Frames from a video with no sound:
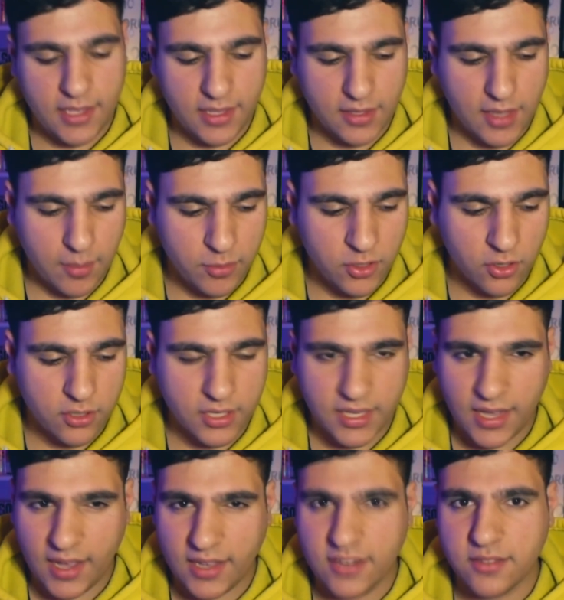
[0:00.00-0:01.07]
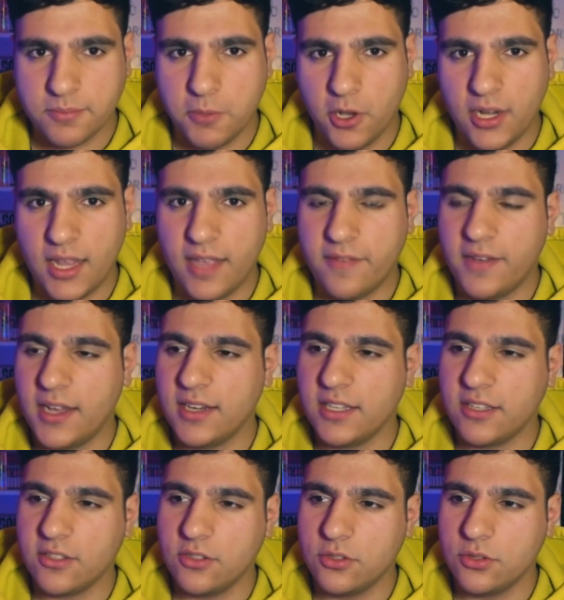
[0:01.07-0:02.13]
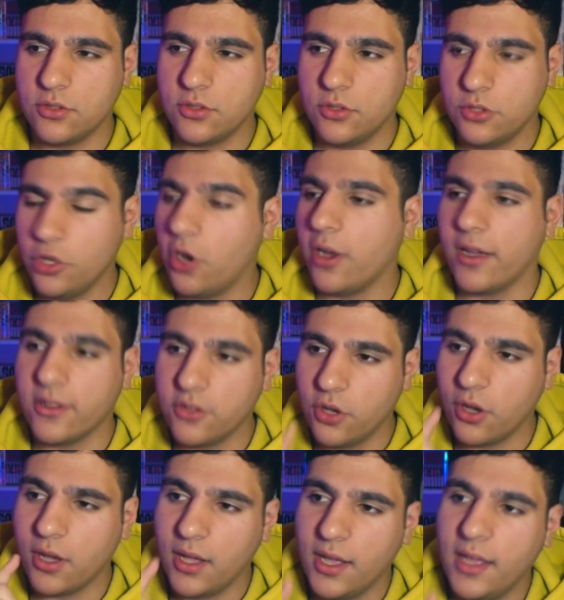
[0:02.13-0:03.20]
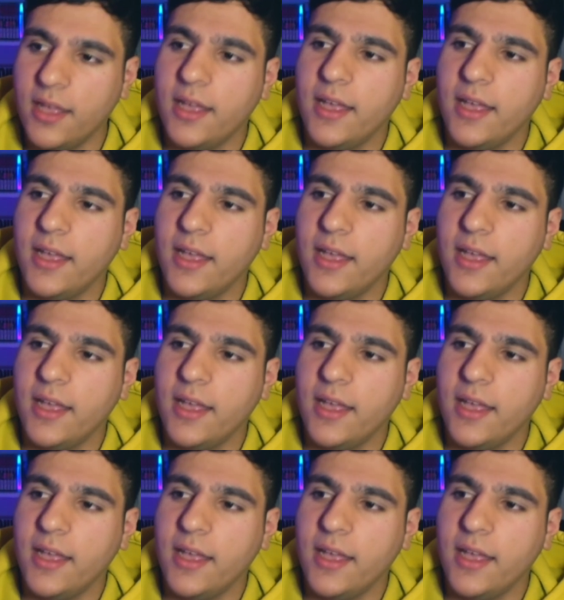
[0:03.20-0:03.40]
Ich habe noch keine Spoiler erfahren. Ich, doch, doch